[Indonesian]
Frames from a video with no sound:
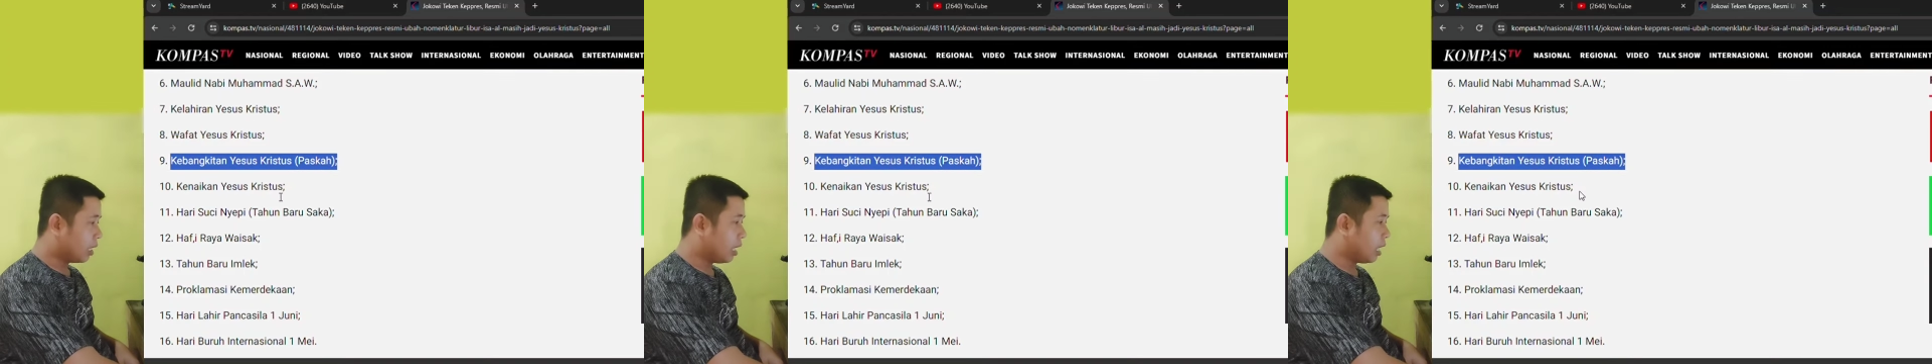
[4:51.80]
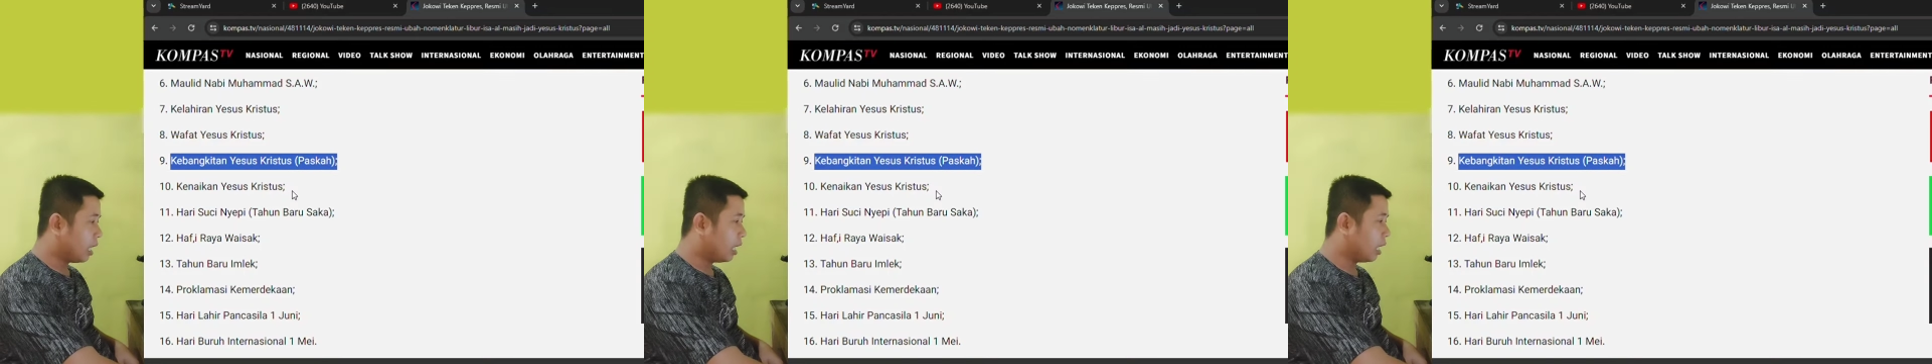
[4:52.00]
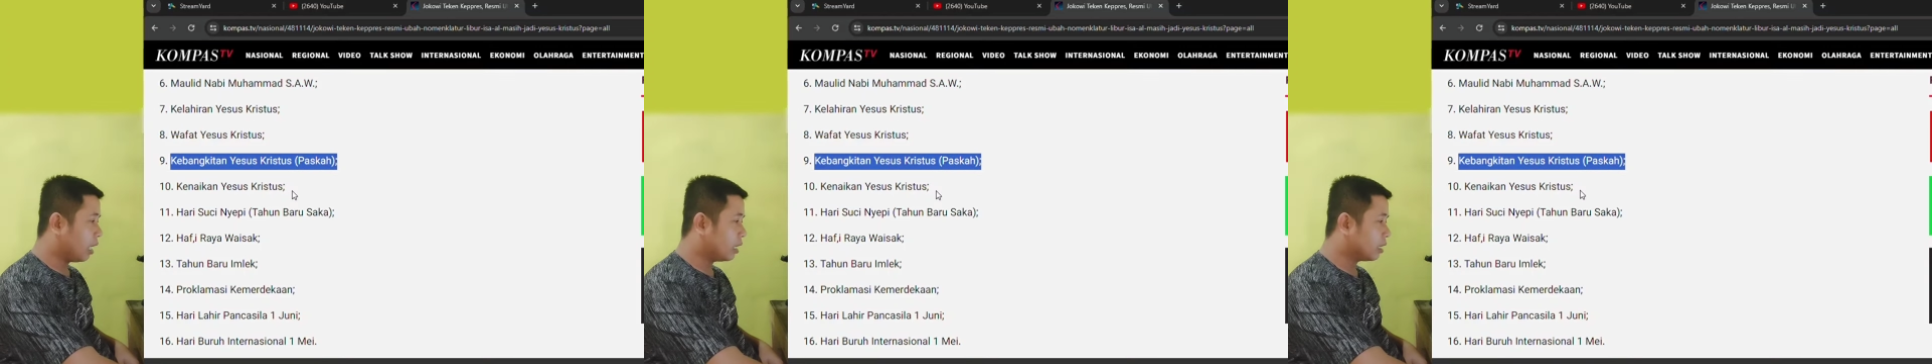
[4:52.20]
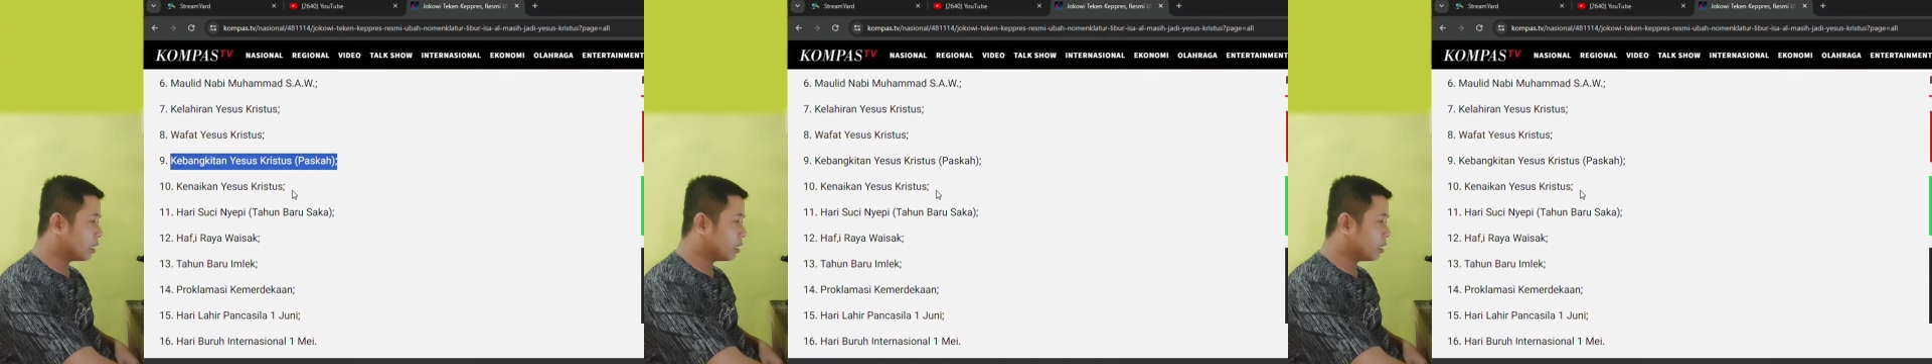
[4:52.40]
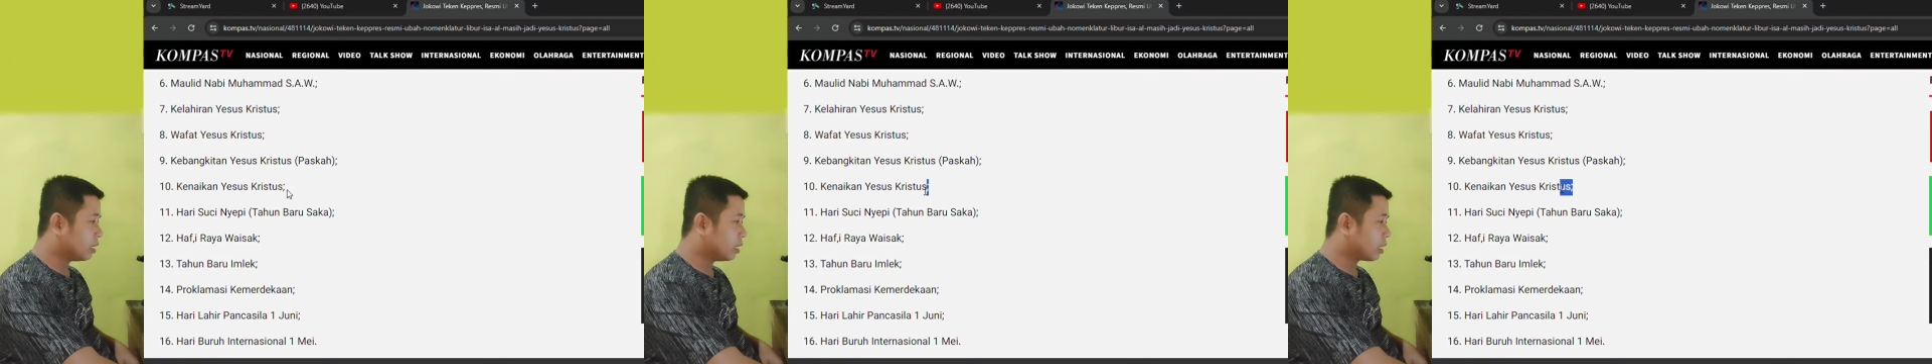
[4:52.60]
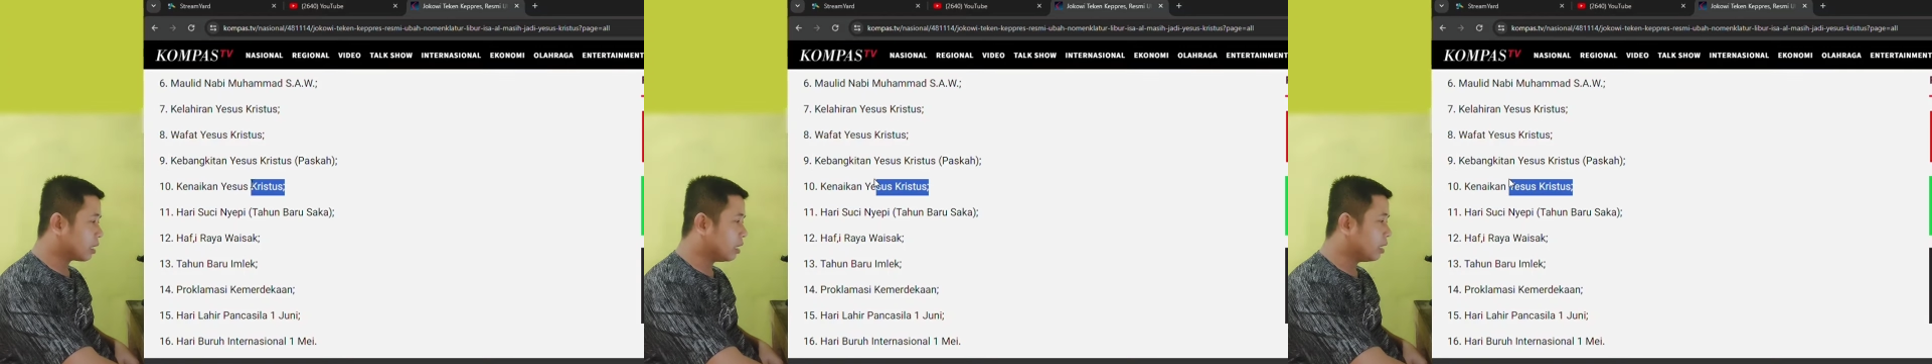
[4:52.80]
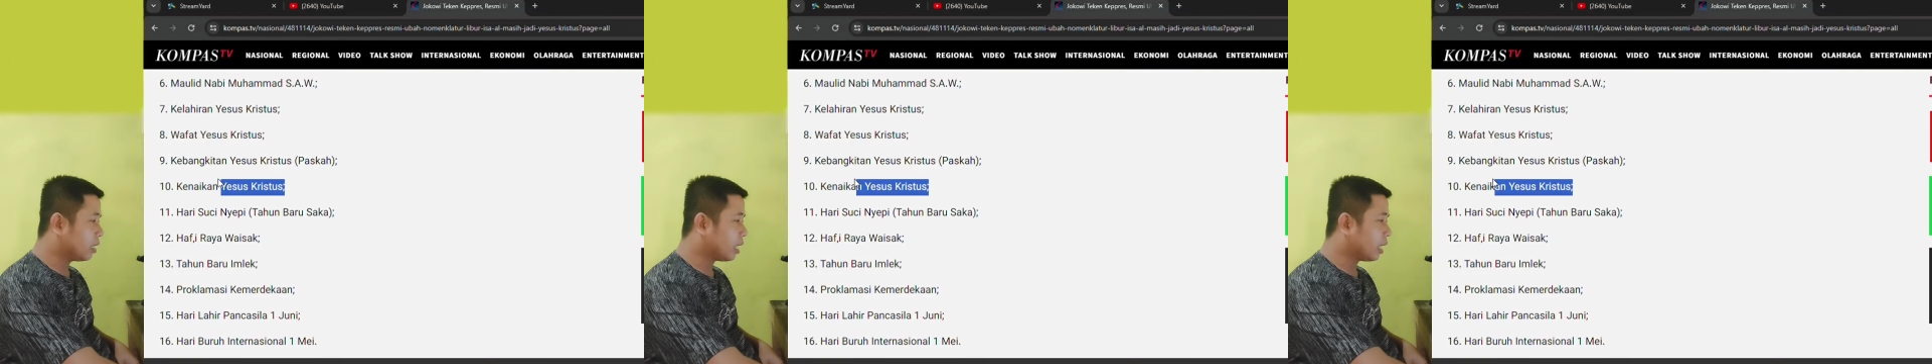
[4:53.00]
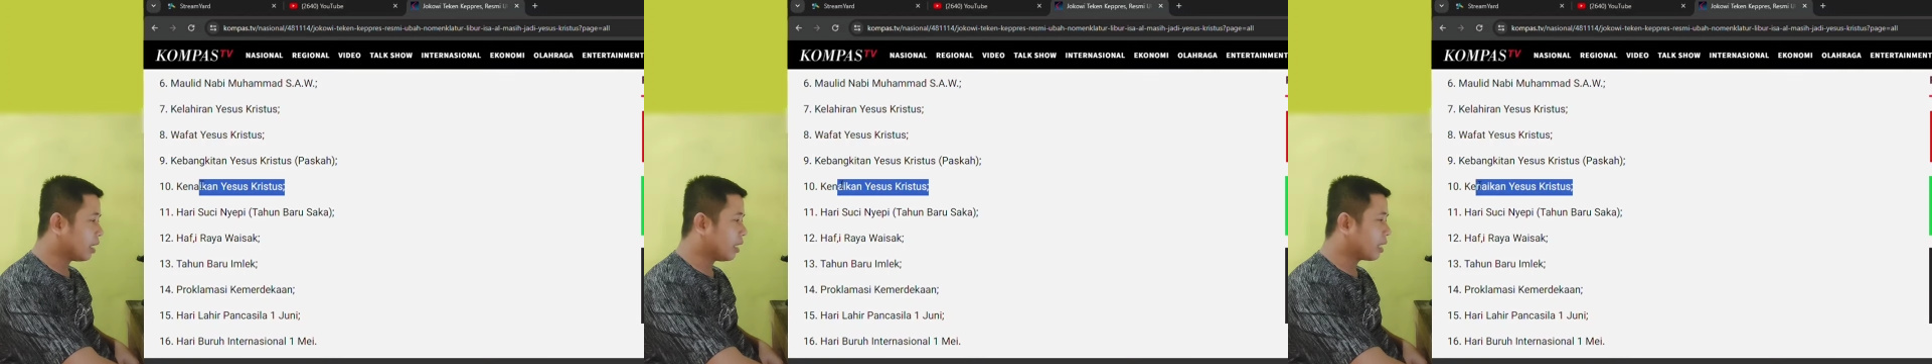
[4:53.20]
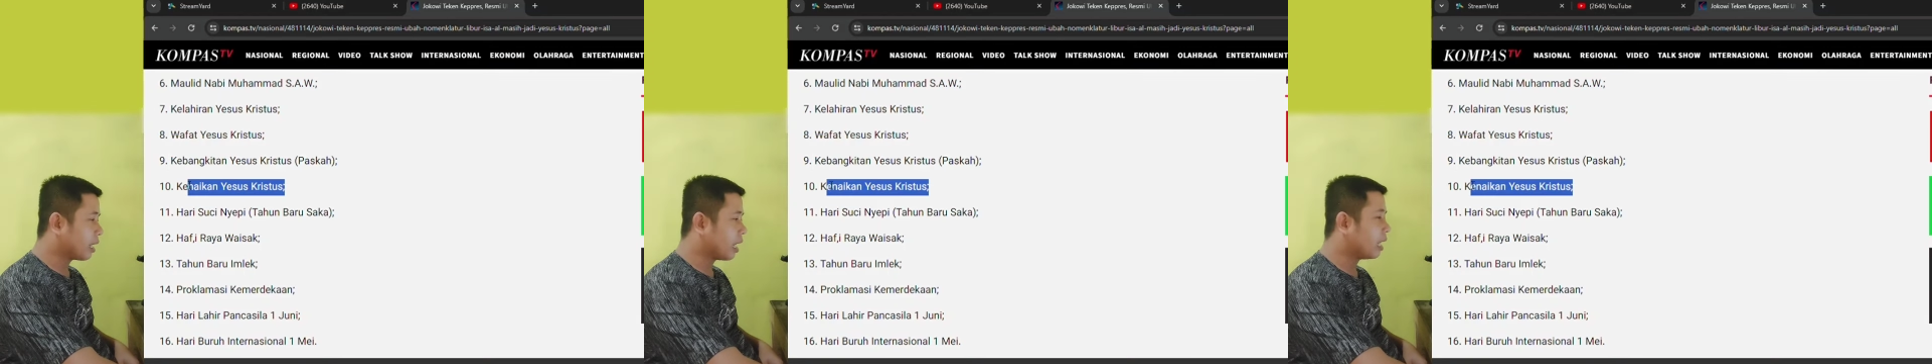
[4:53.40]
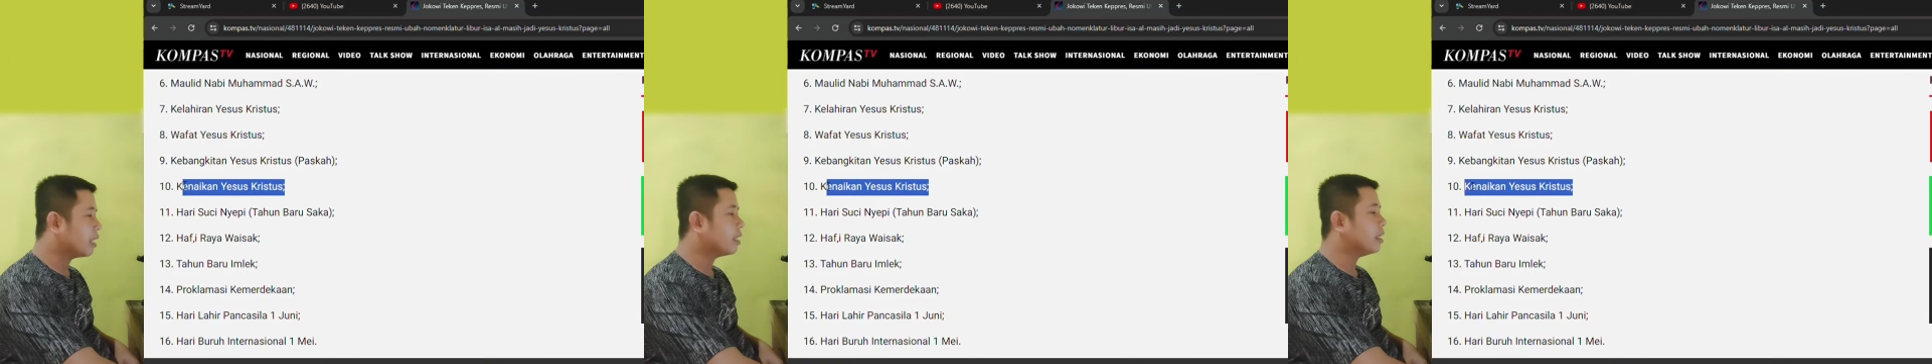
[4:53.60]
dan
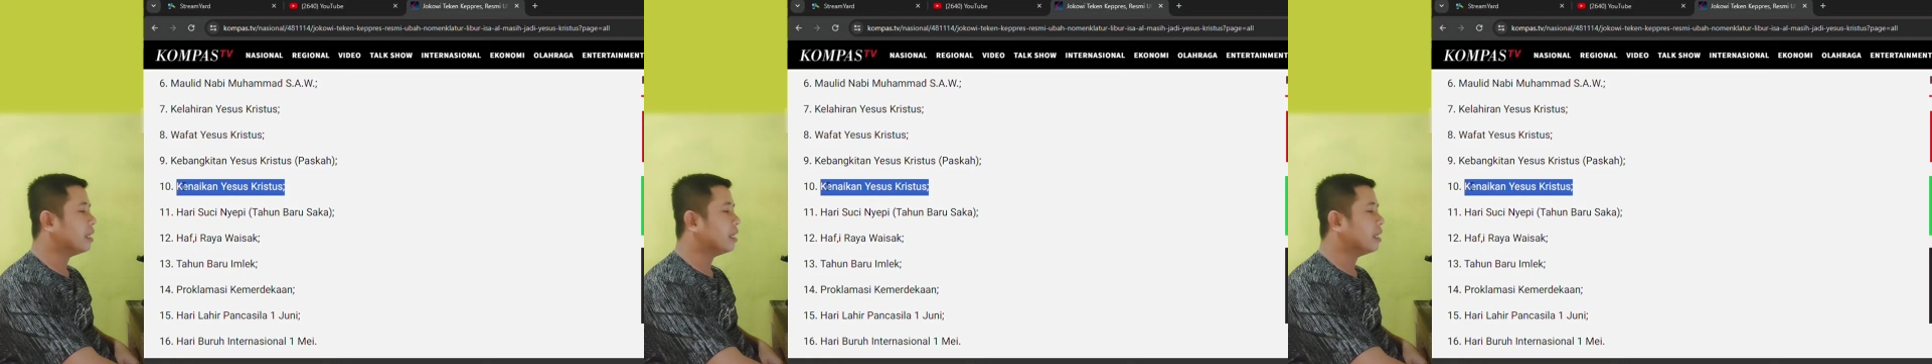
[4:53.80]
kenaikan